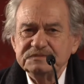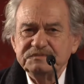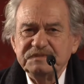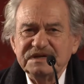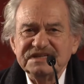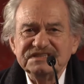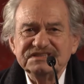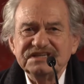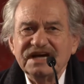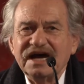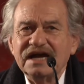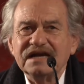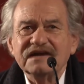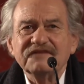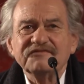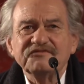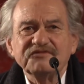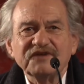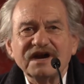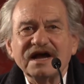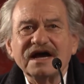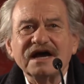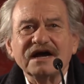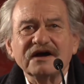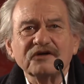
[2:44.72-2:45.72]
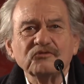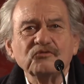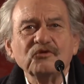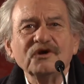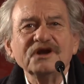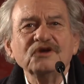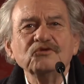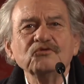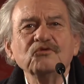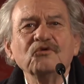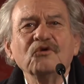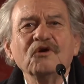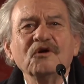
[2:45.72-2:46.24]
speciale fra
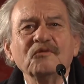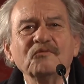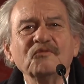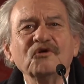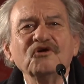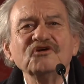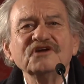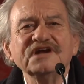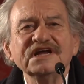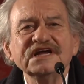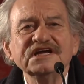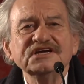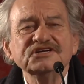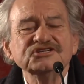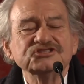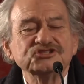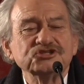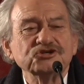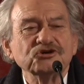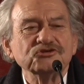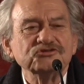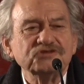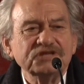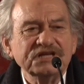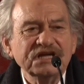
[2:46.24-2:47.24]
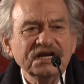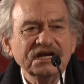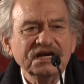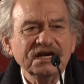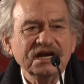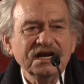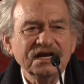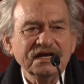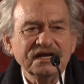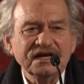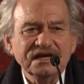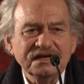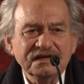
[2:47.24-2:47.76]
quell'uomo lì
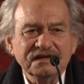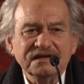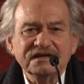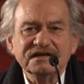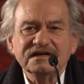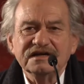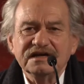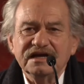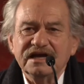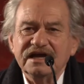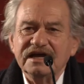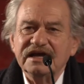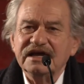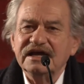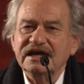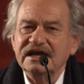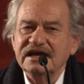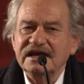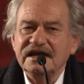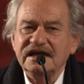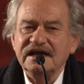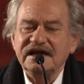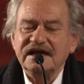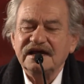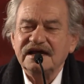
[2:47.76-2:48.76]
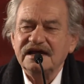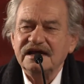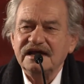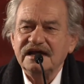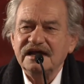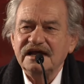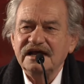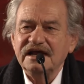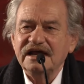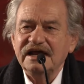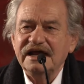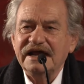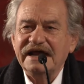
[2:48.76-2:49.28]
sottile
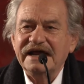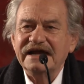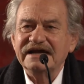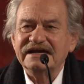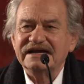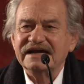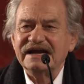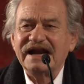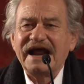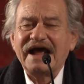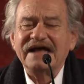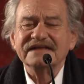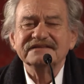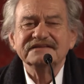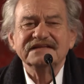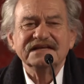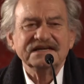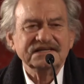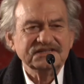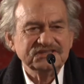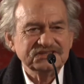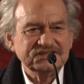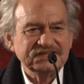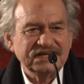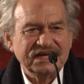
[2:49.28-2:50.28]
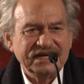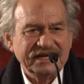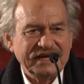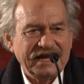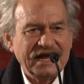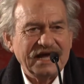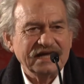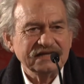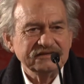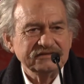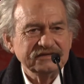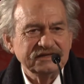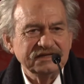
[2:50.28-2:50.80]
e, e grande
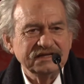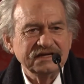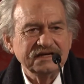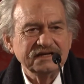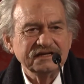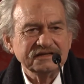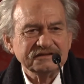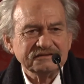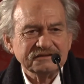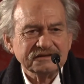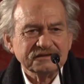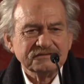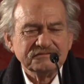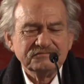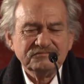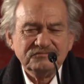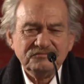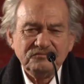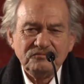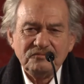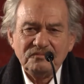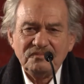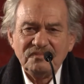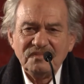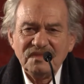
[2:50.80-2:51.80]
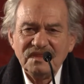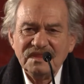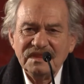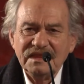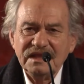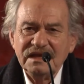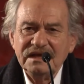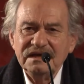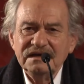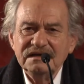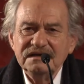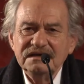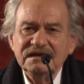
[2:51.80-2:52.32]
insegnante
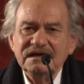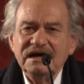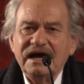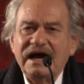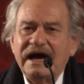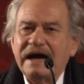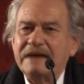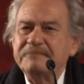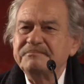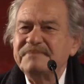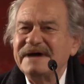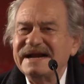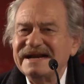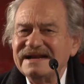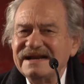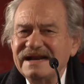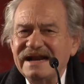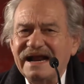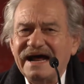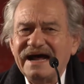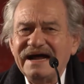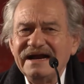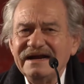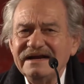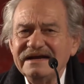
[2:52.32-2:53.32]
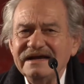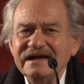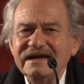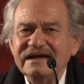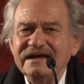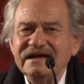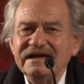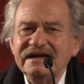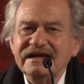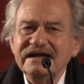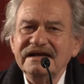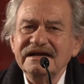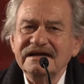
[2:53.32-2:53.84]
a
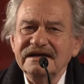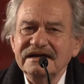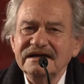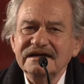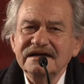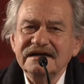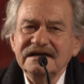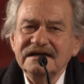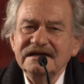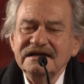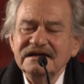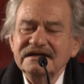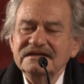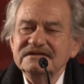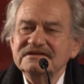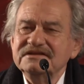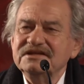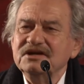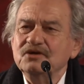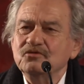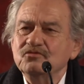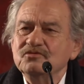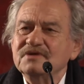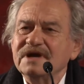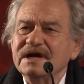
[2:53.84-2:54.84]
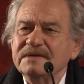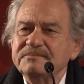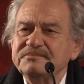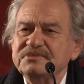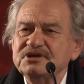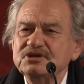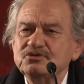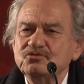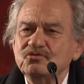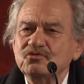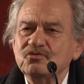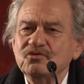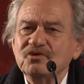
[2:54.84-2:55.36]
parlare di una
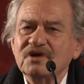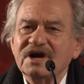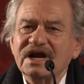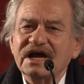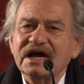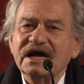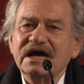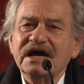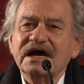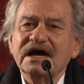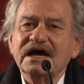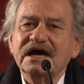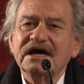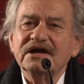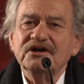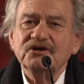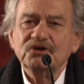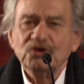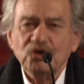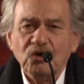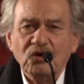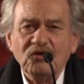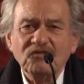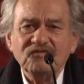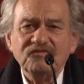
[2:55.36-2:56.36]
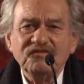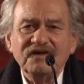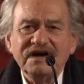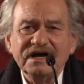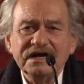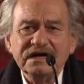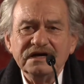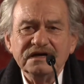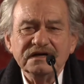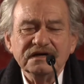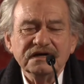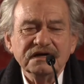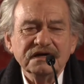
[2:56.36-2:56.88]
pittura
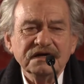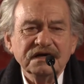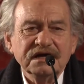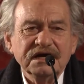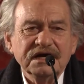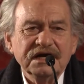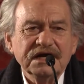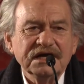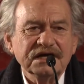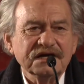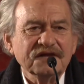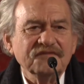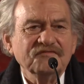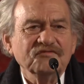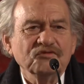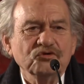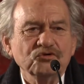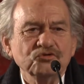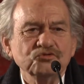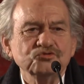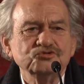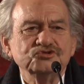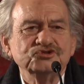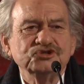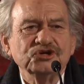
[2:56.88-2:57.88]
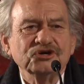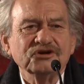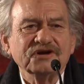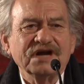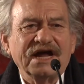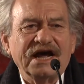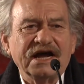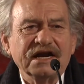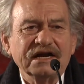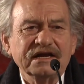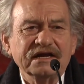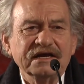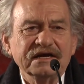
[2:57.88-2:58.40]
nuova e
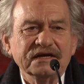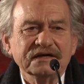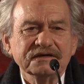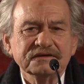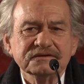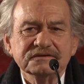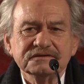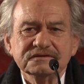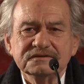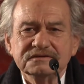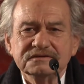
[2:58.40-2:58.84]
rivoluzionaria.